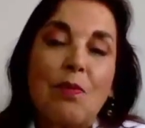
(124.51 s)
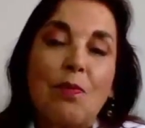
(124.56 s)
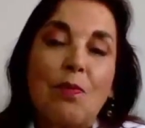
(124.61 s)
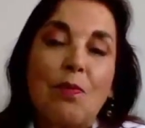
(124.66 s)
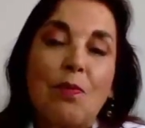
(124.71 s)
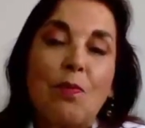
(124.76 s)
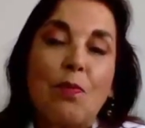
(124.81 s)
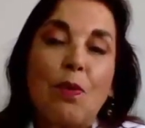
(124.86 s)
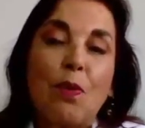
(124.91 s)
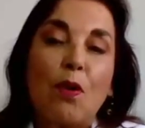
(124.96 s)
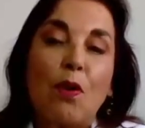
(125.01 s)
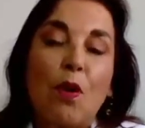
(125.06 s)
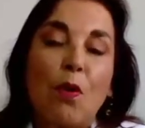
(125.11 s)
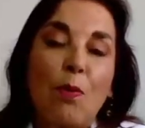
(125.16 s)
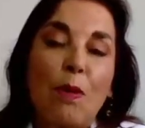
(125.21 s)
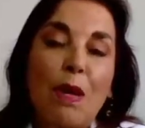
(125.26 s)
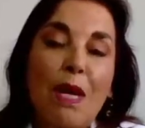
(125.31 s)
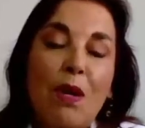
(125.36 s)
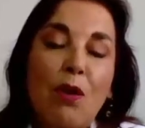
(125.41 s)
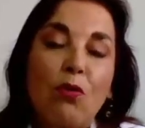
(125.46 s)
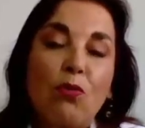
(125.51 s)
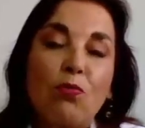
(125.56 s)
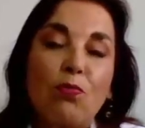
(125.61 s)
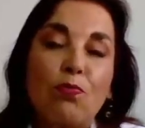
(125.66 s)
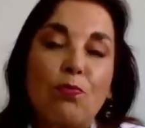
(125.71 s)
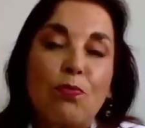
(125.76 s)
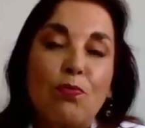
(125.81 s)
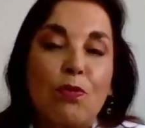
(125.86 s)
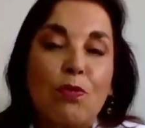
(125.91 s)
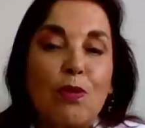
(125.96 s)
por lo menos
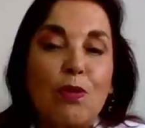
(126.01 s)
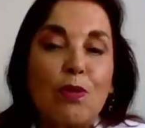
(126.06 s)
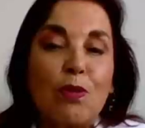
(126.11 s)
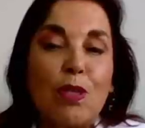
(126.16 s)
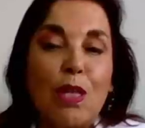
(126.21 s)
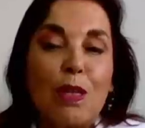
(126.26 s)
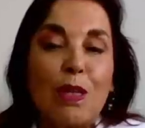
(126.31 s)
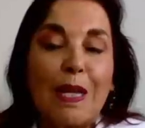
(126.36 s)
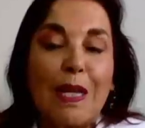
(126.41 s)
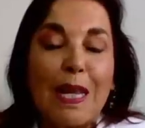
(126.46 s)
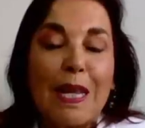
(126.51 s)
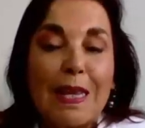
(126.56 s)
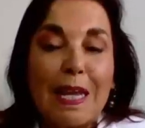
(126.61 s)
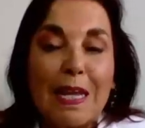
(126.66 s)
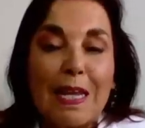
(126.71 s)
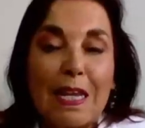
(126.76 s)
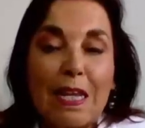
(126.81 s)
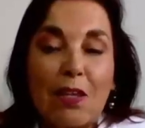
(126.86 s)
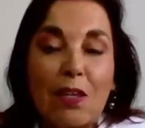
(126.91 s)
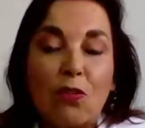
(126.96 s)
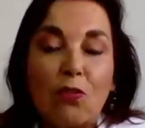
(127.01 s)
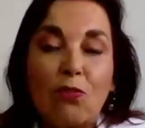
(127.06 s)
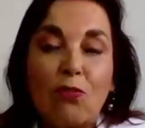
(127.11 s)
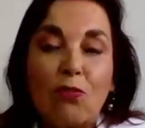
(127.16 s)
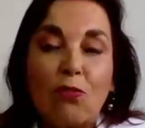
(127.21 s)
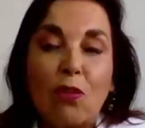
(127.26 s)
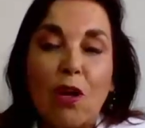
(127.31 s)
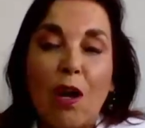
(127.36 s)
de 30 niños,